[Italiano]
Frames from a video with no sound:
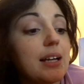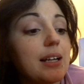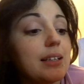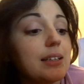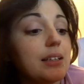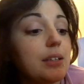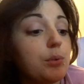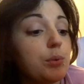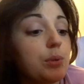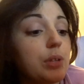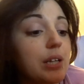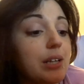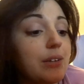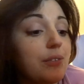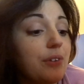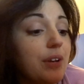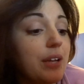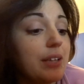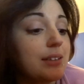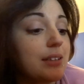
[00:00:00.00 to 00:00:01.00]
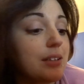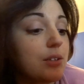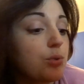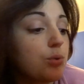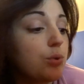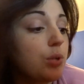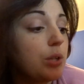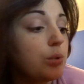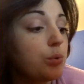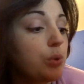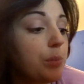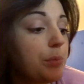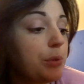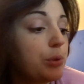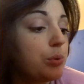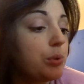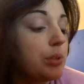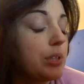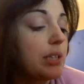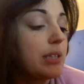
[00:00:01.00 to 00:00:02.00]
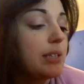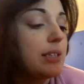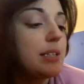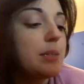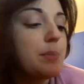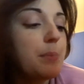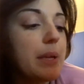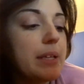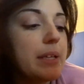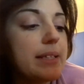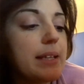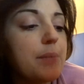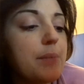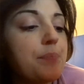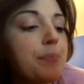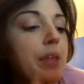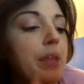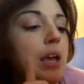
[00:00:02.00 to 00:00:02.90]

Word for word: che ti aiuta a riflettere sulle tue abitudini di spesa